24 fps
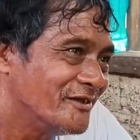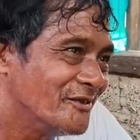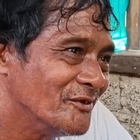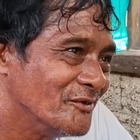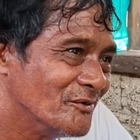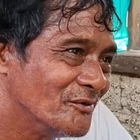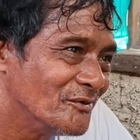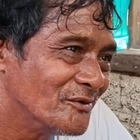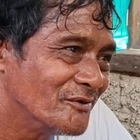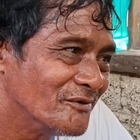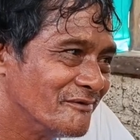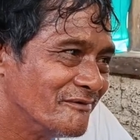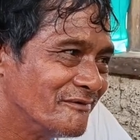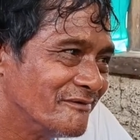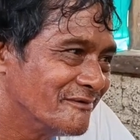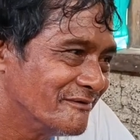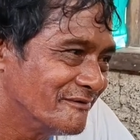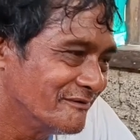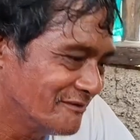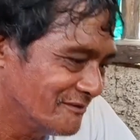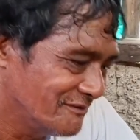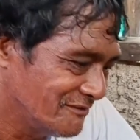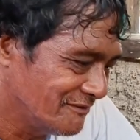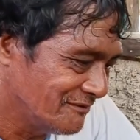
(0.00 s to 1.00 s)
yung
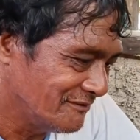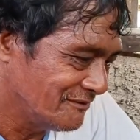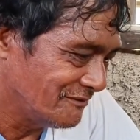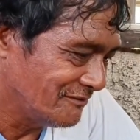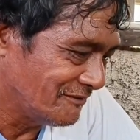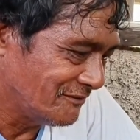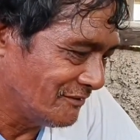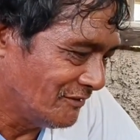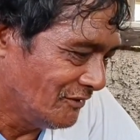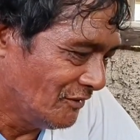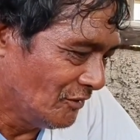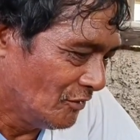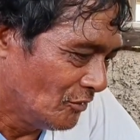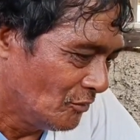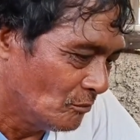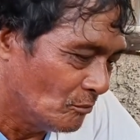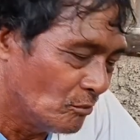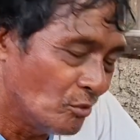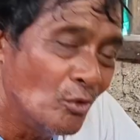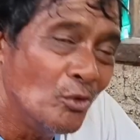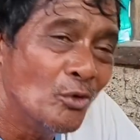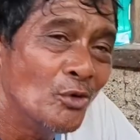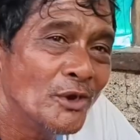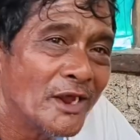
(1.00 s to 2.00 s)

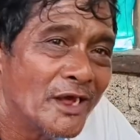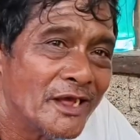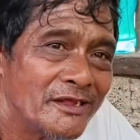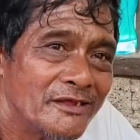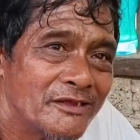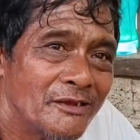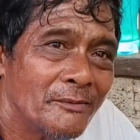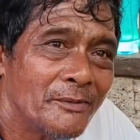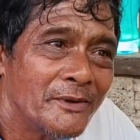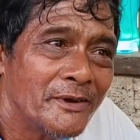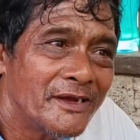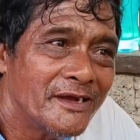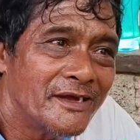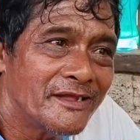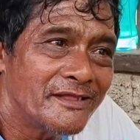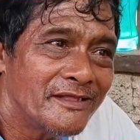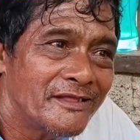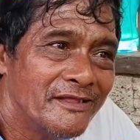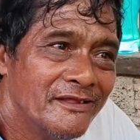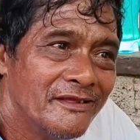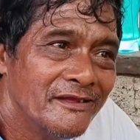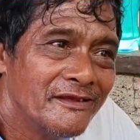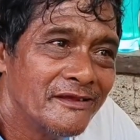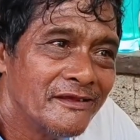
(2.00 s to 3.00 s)
puhunan sapagkat
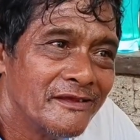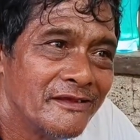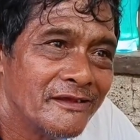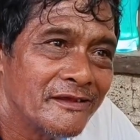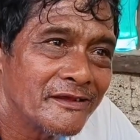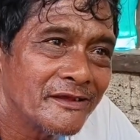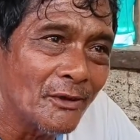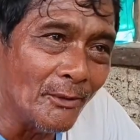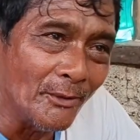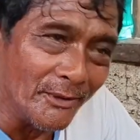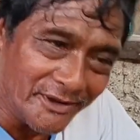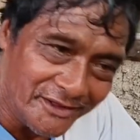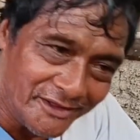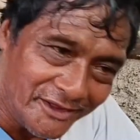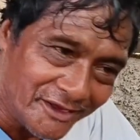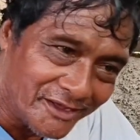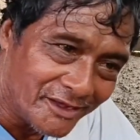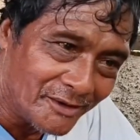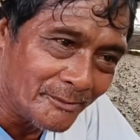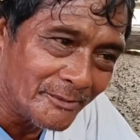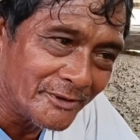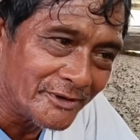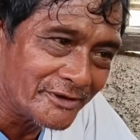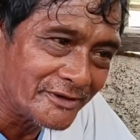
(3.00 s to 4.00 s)
ikaw ay di
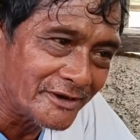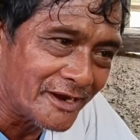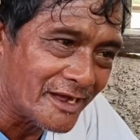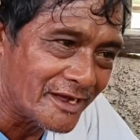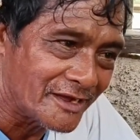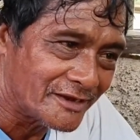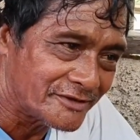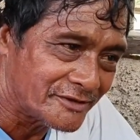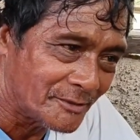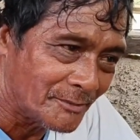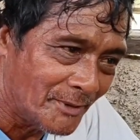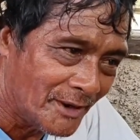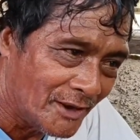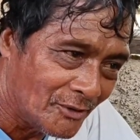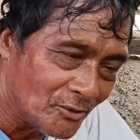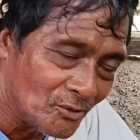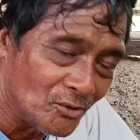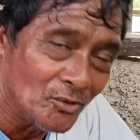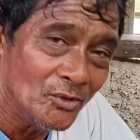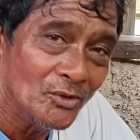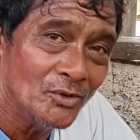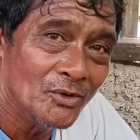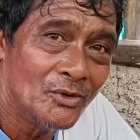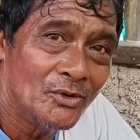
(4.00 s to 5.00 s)
ka naman
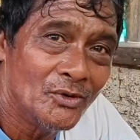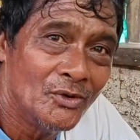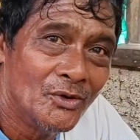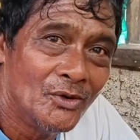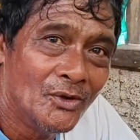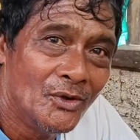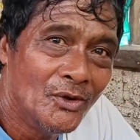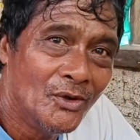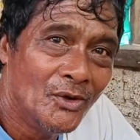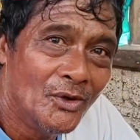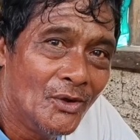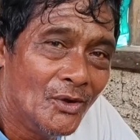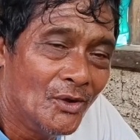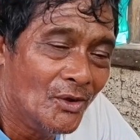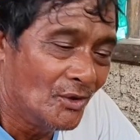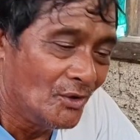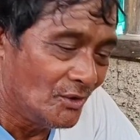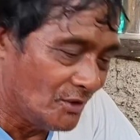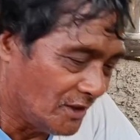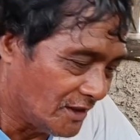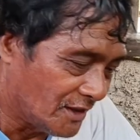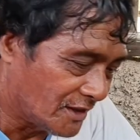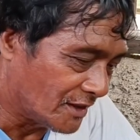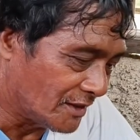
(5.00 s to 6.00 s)
kakatrabaho.
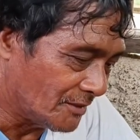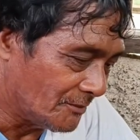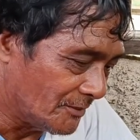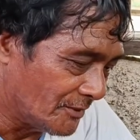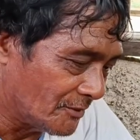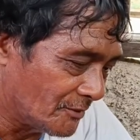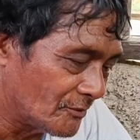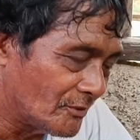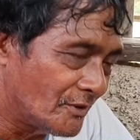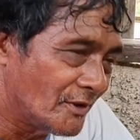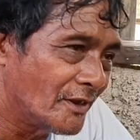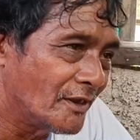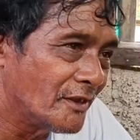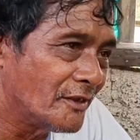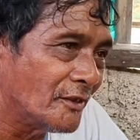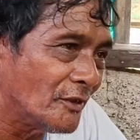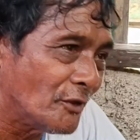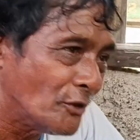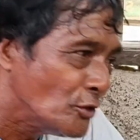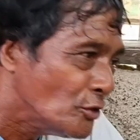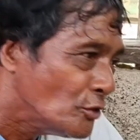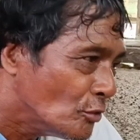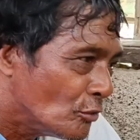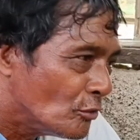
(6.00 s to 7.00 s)
Di ka naman,
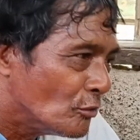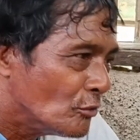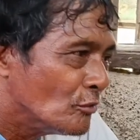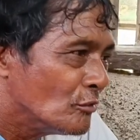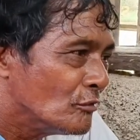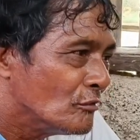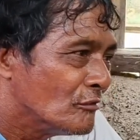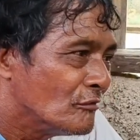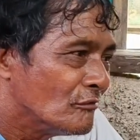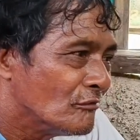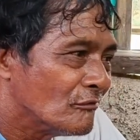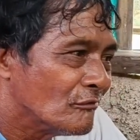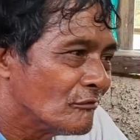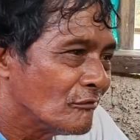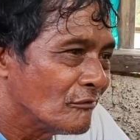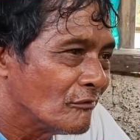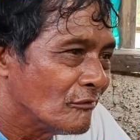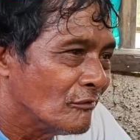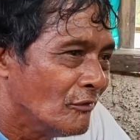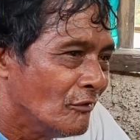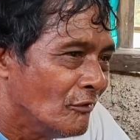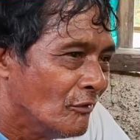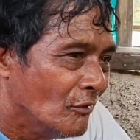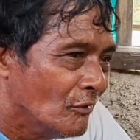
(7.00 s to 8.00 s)
yung
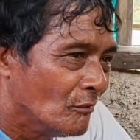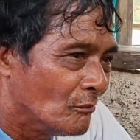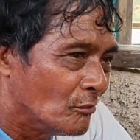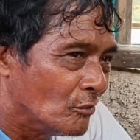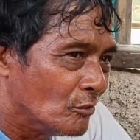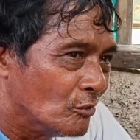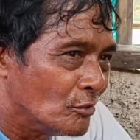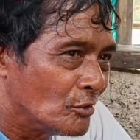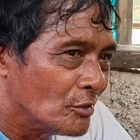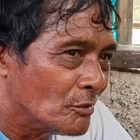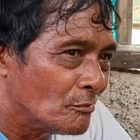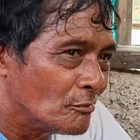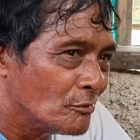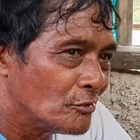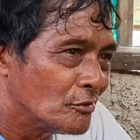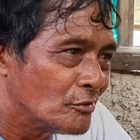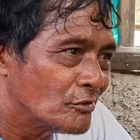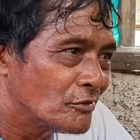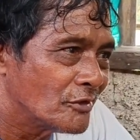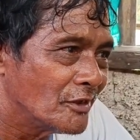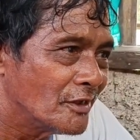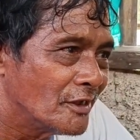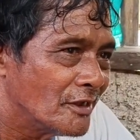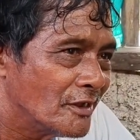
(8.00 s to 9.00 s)
puhunan mo dun
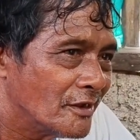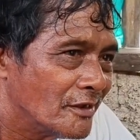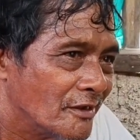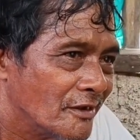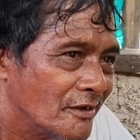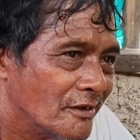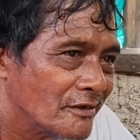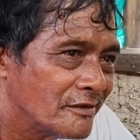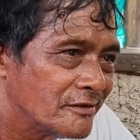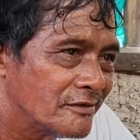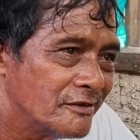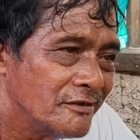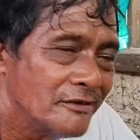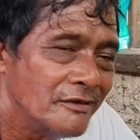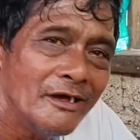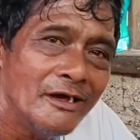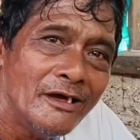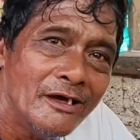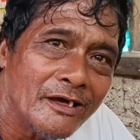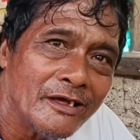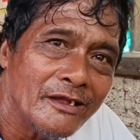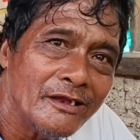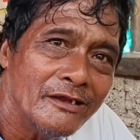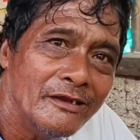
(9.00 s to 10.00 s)
sa
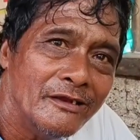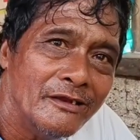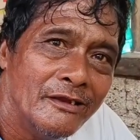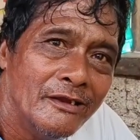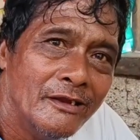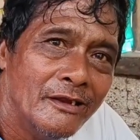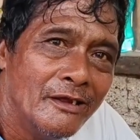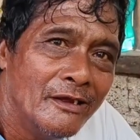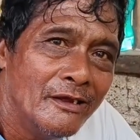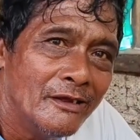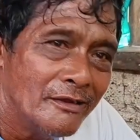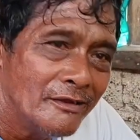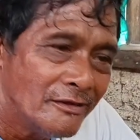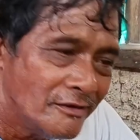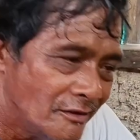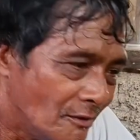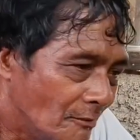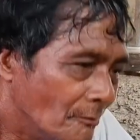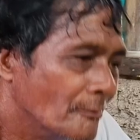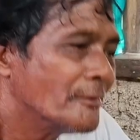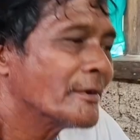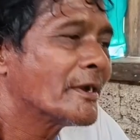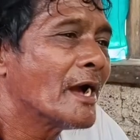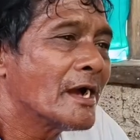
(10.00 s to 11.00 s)
tindahan,
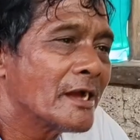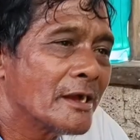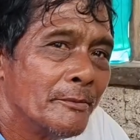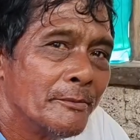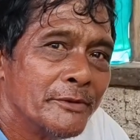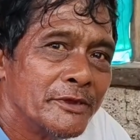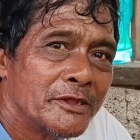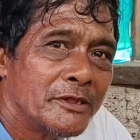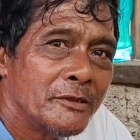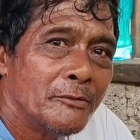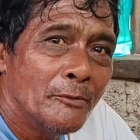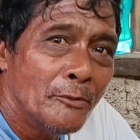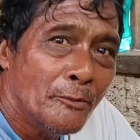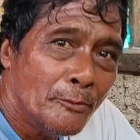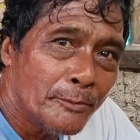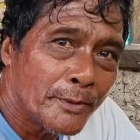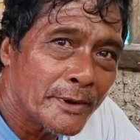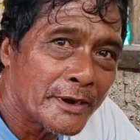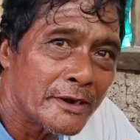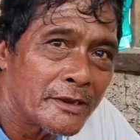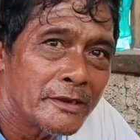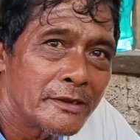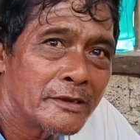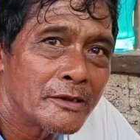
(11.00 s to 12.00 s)
So, magagamitin mo
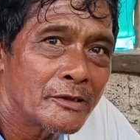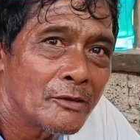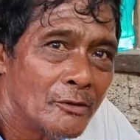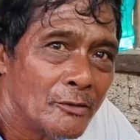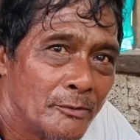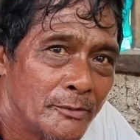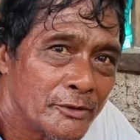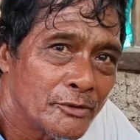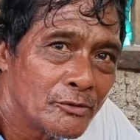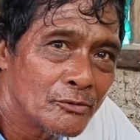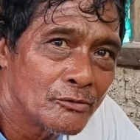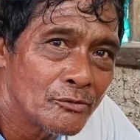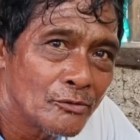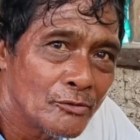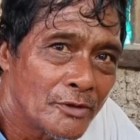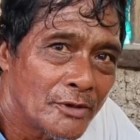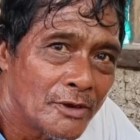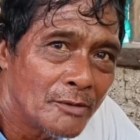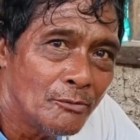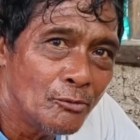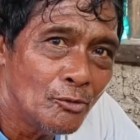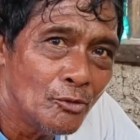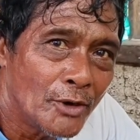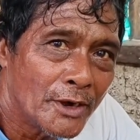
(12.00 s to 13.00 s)
para kung ikaw ay madugsungan
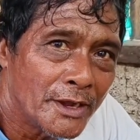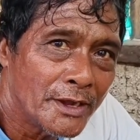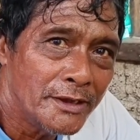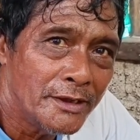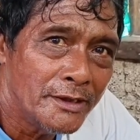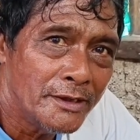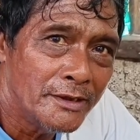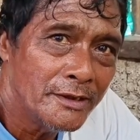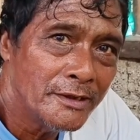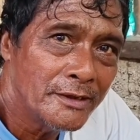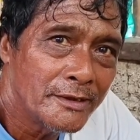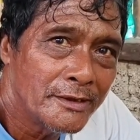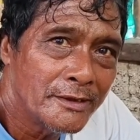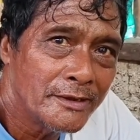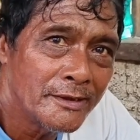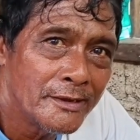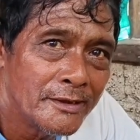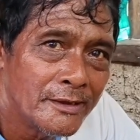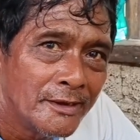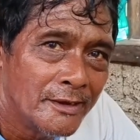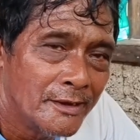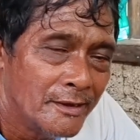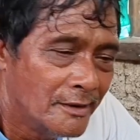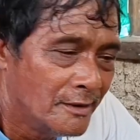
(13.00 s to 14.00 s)
ang buhay.
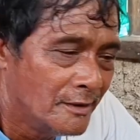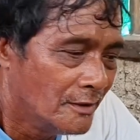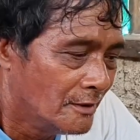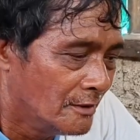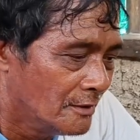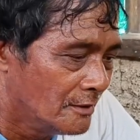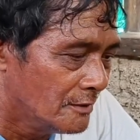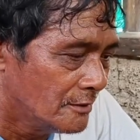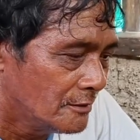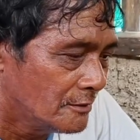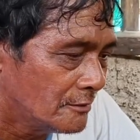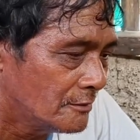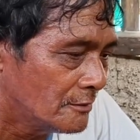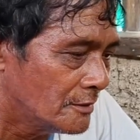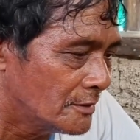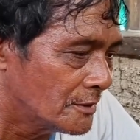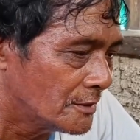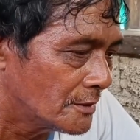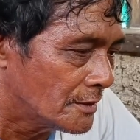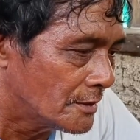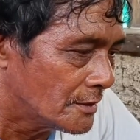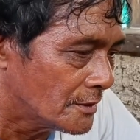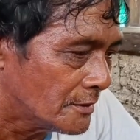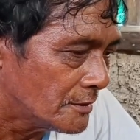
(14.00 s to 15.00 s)
Oo. Yan
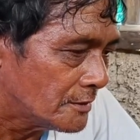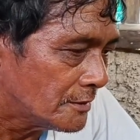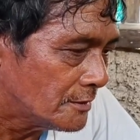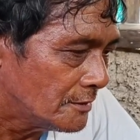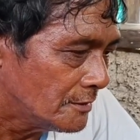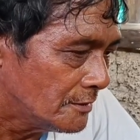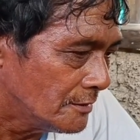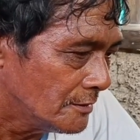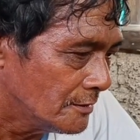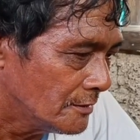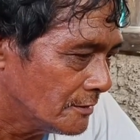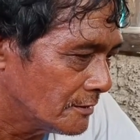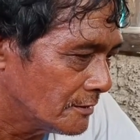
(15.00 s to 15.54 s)
ang akin.